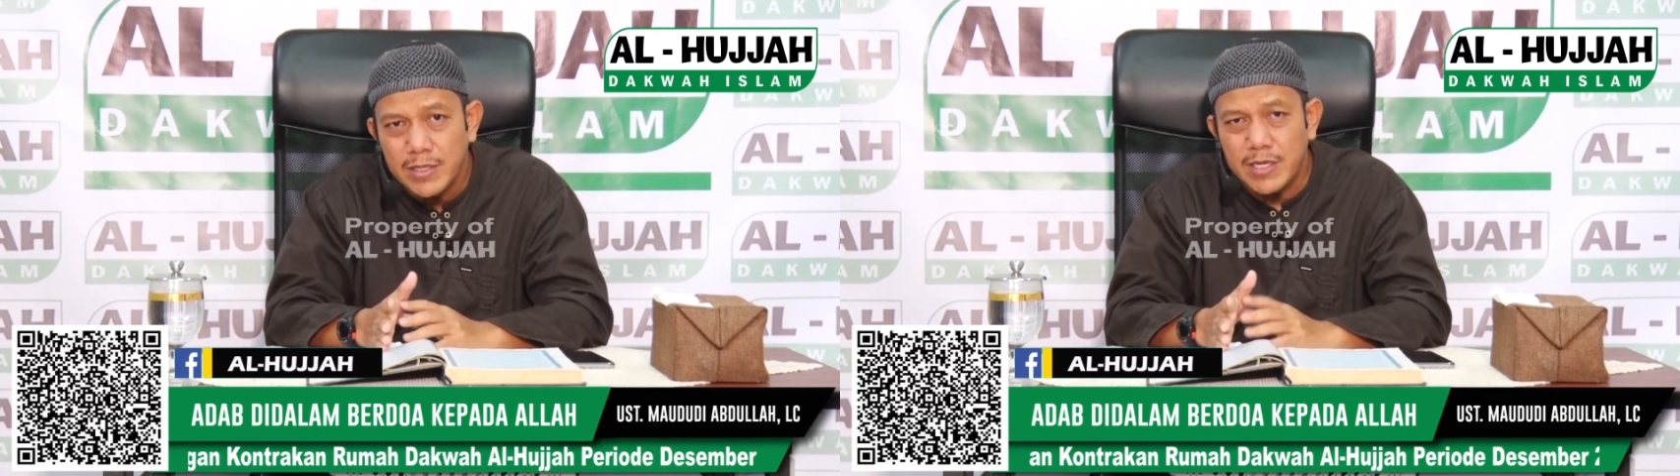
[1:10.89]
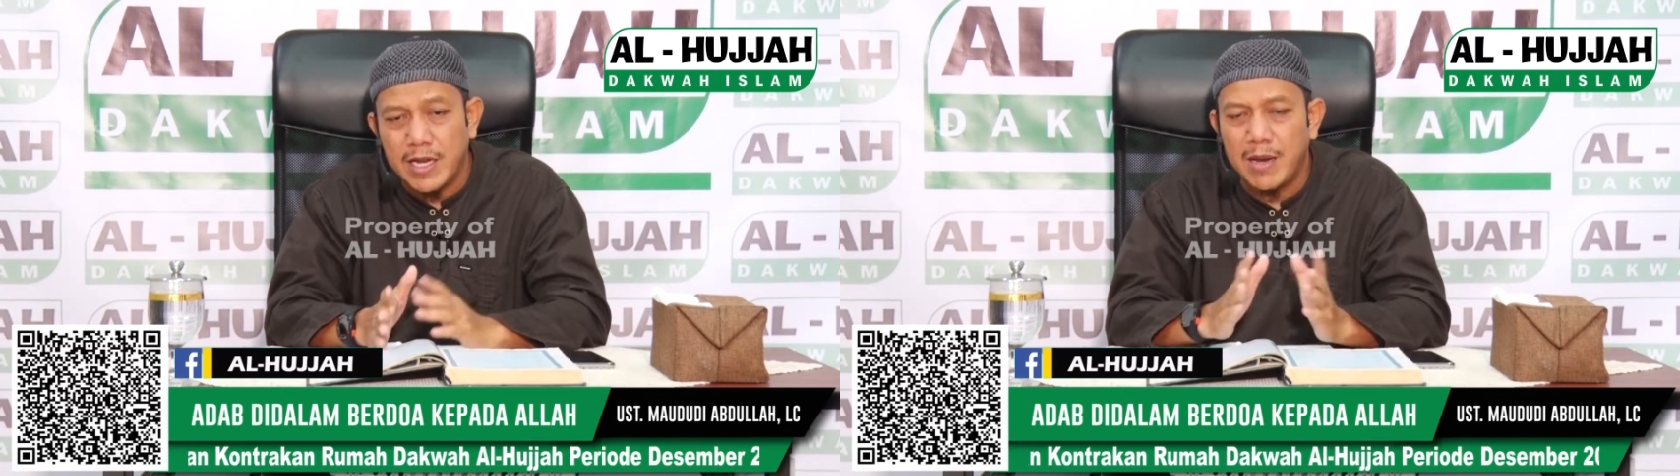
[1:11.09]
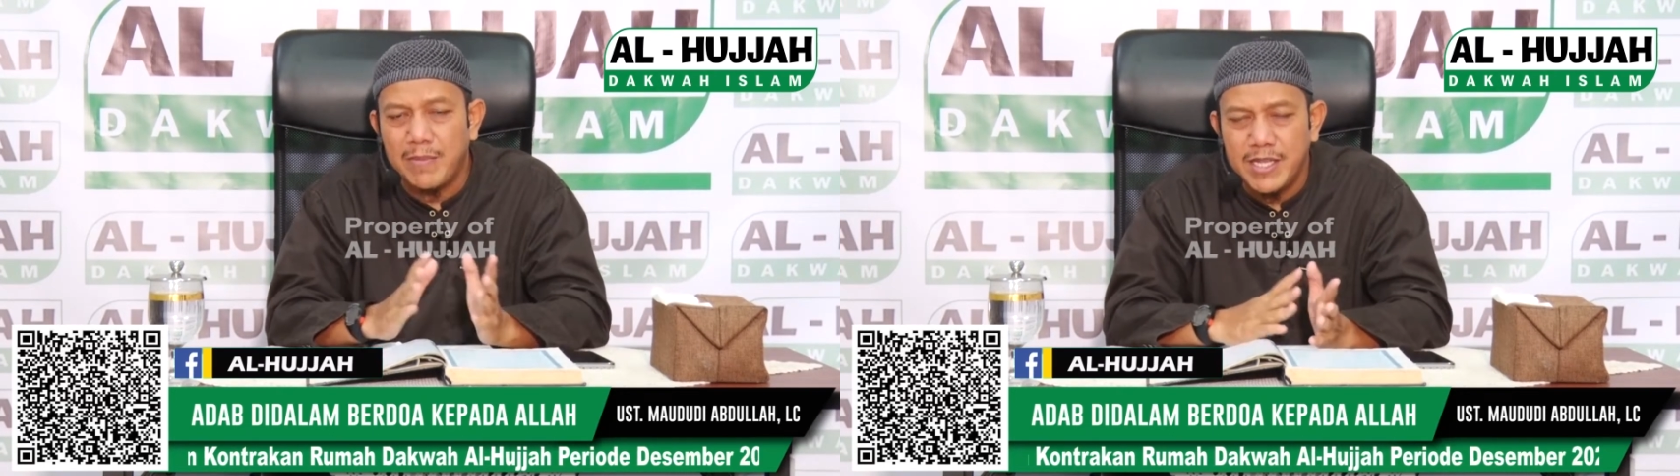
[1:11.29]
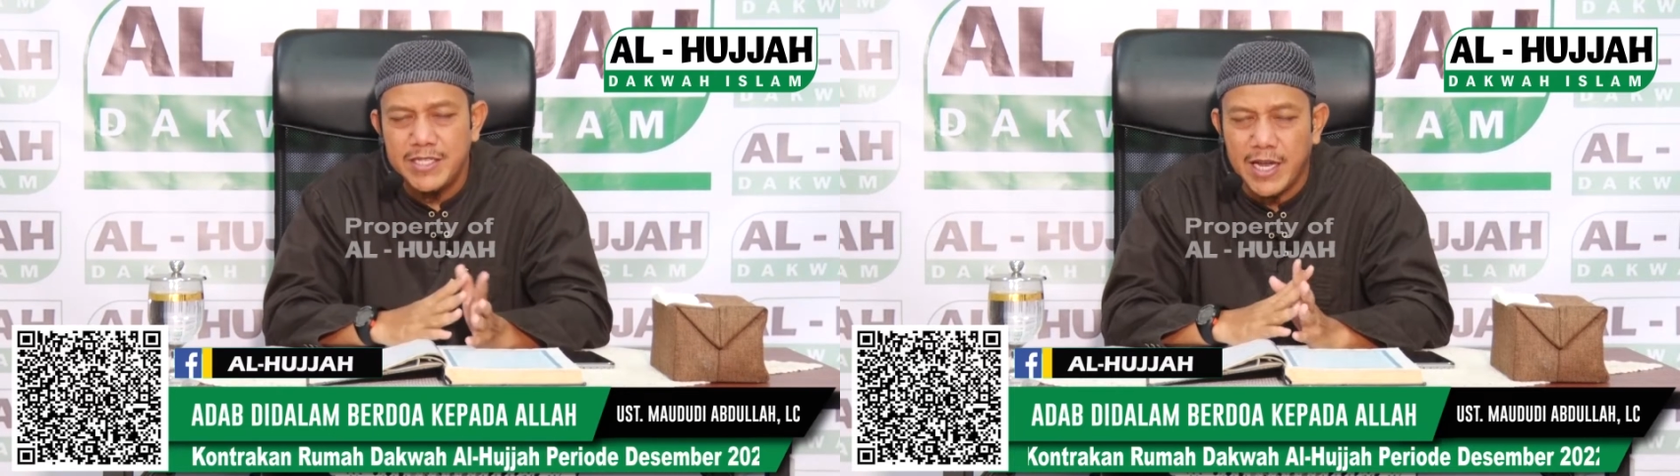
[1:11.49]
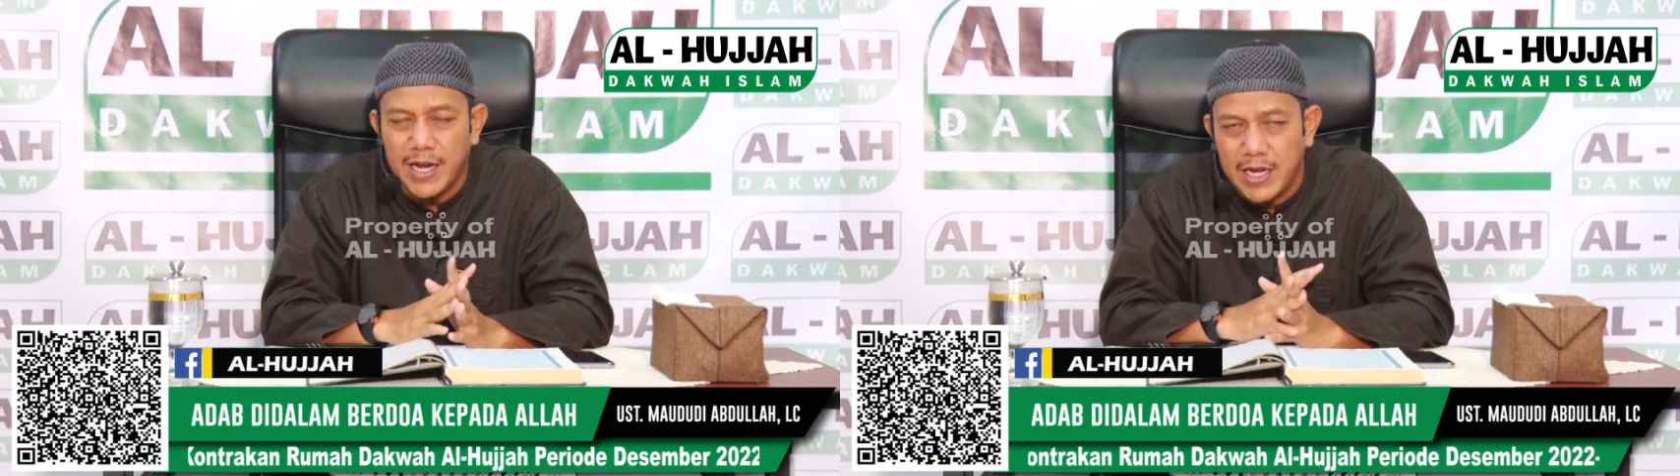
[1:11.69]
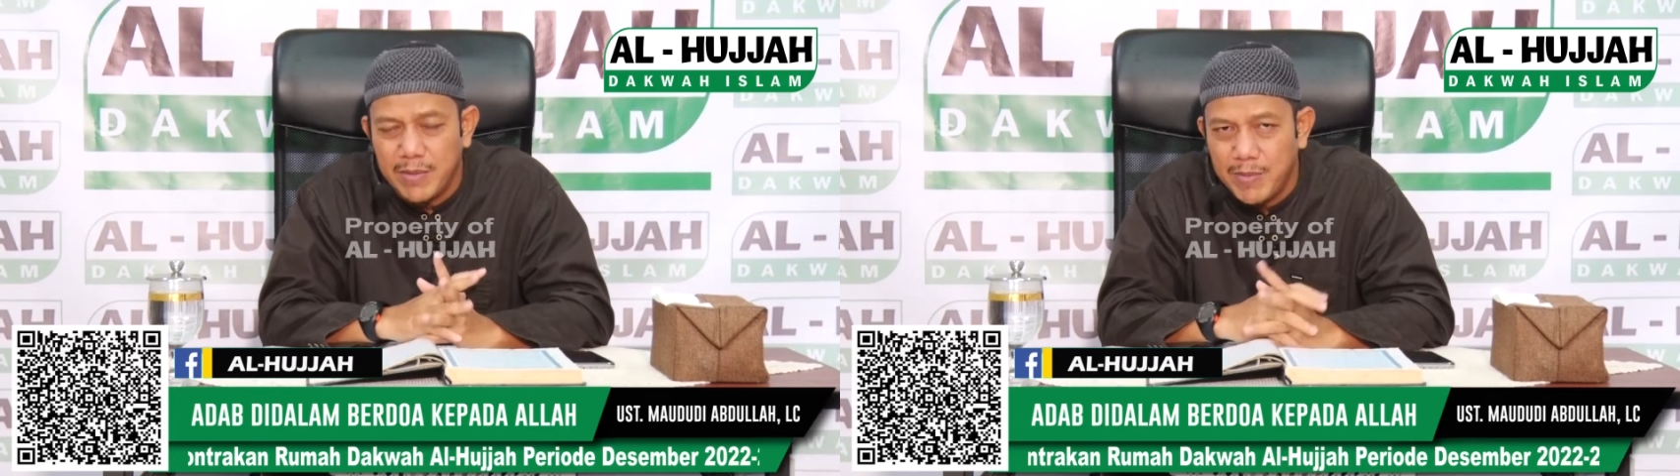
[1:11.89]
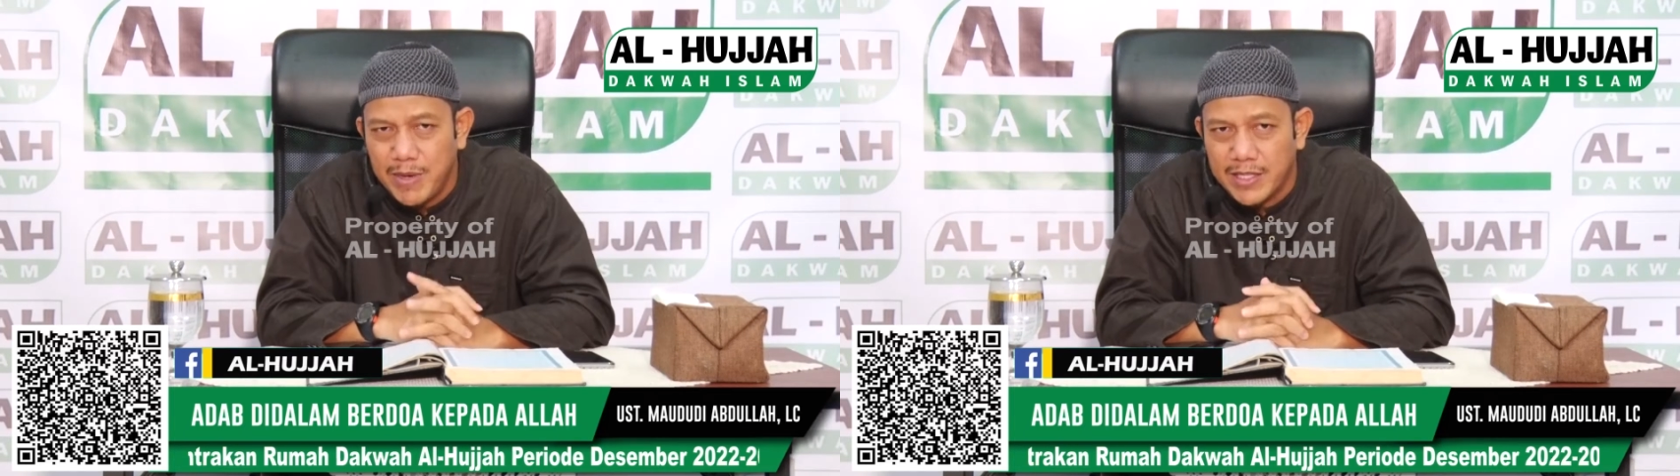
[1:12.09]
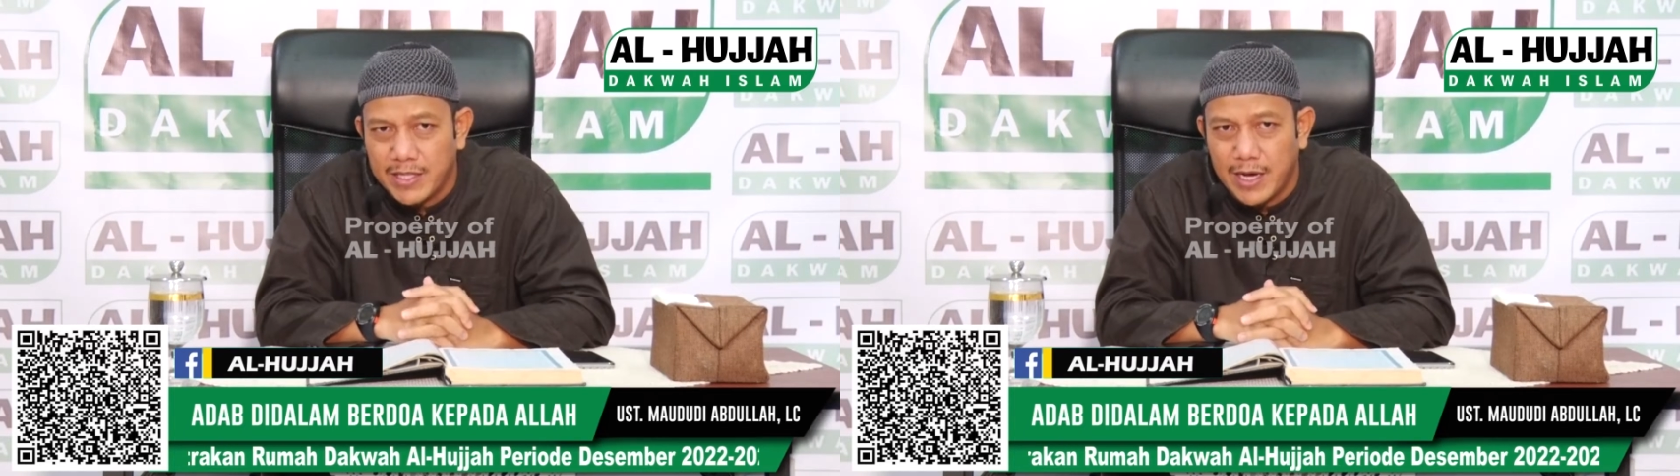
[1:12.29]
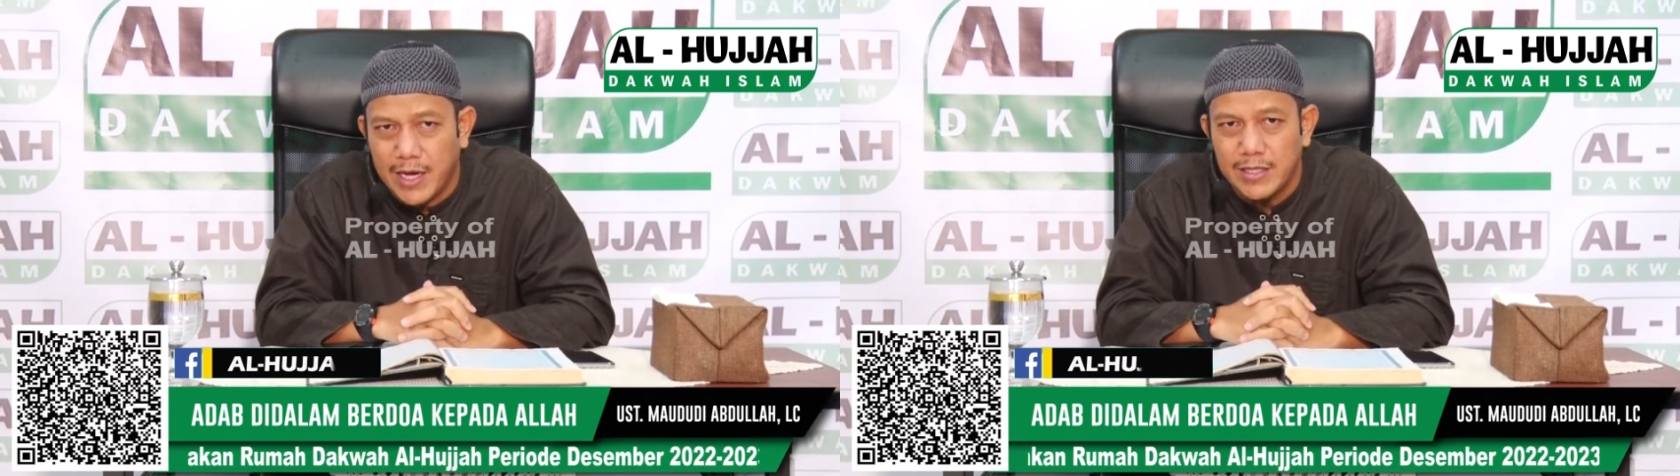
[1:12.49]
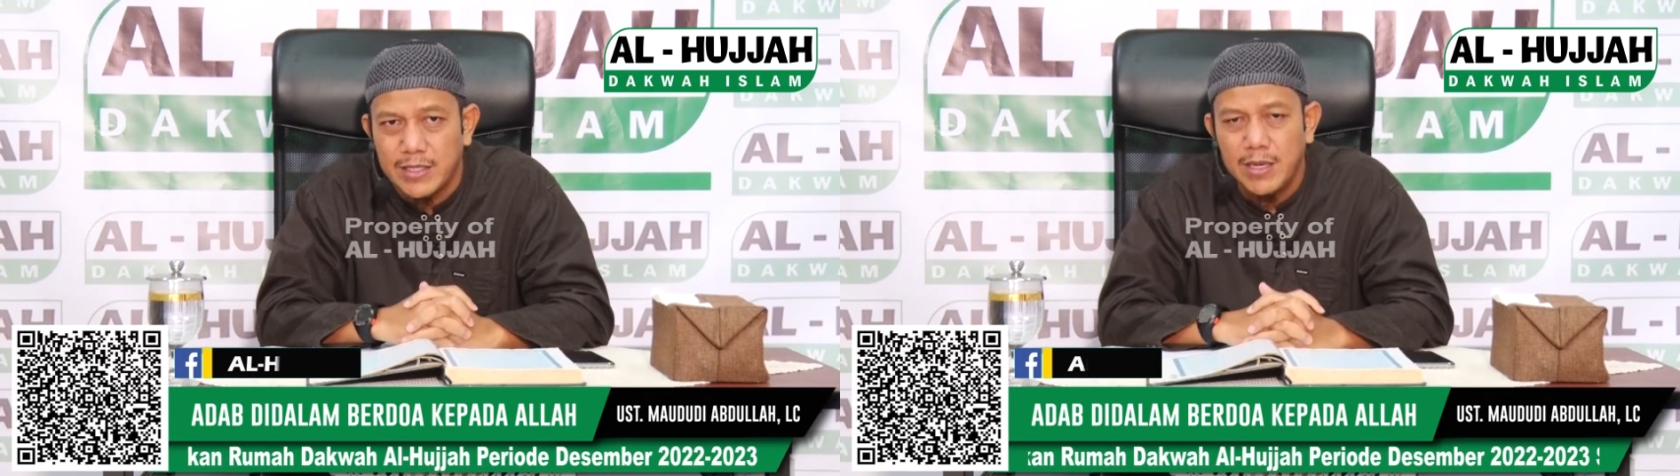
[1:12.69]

dan dalam hadis yang lain Nabi mengatakan